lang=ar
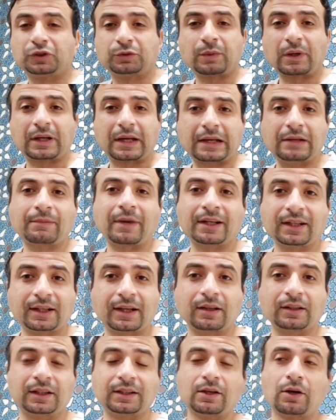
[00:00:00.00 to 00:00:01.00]
مش بتكلم عليك
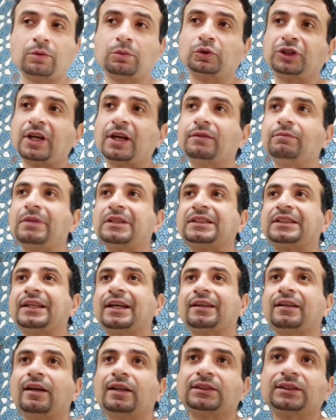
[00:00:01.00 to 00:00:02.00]
ايها المشاهد بس
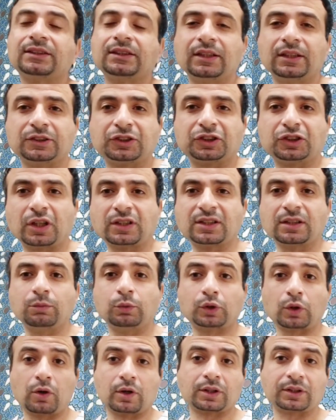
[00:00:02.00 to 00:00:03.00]
يعني قصدي الشخص
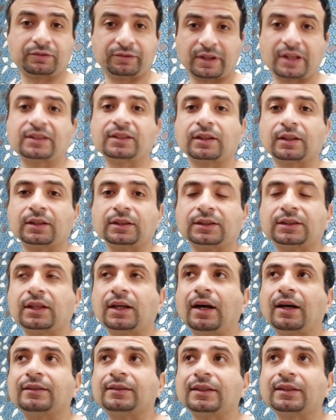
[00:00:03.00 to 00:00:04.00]
المتورط في هذه القصه
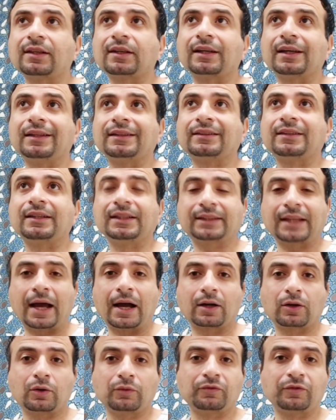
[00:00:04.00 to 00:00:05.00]
حضرتك انت ليك
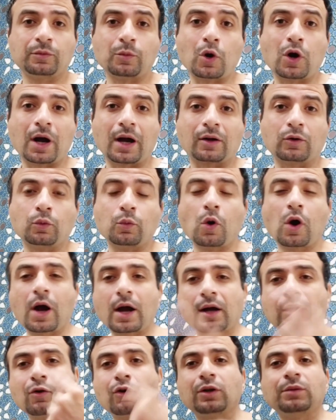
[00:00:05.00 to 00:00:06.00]
تحكم في مخك
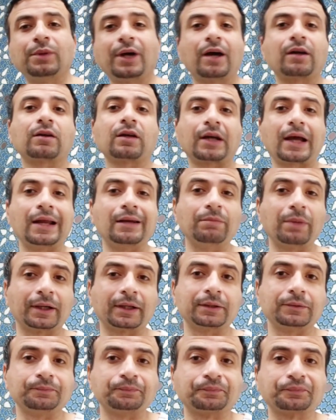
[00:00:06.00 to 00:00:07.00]
مخك هو اللي بيحرك
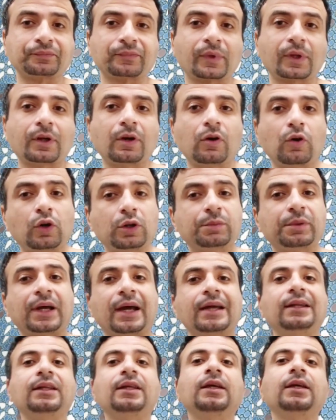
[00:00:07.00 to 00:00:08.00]
قلبك هو اللي
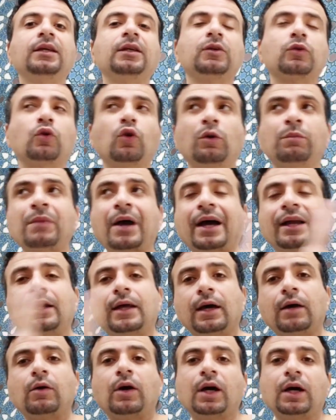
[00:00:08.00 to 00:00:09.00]
بيخليه يروح مع
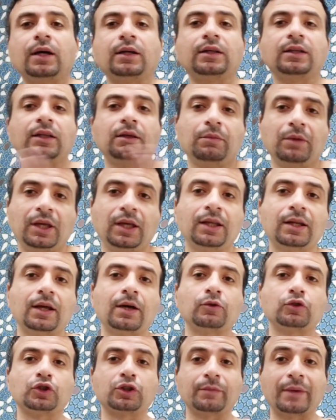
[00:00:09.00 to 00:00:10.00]
الهوى يمين
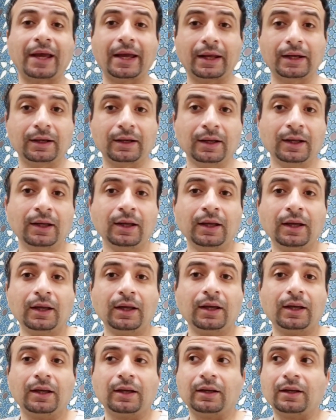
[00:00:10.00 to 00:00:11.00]
او شمال
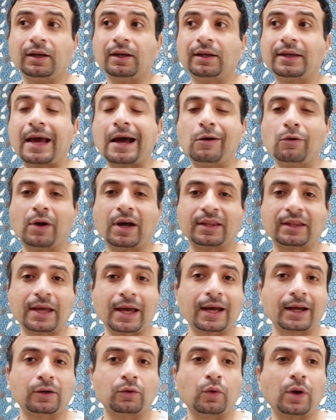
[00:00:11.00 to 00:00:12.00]
آه، يهوى
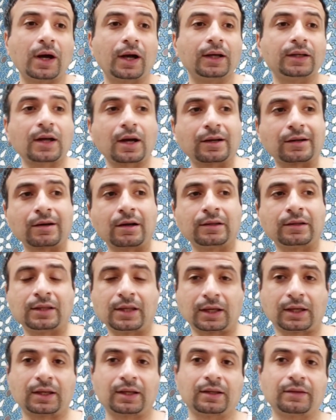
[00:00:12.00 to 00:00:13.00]
ذاك ويكره
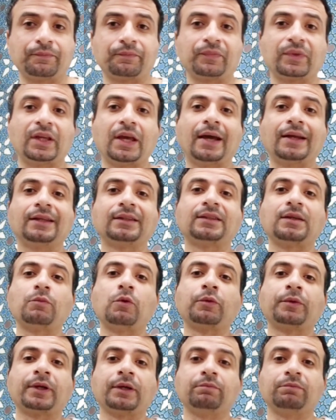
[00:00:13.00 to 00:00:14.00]
ذاك يعني انت
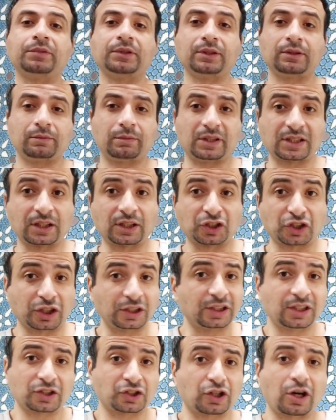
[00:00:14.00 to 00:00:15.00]
ممكن ببساطه
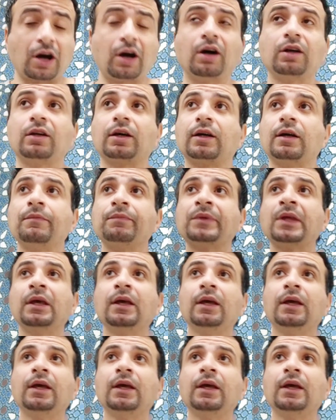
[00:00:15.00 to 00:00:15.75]
شديده اشرحها لك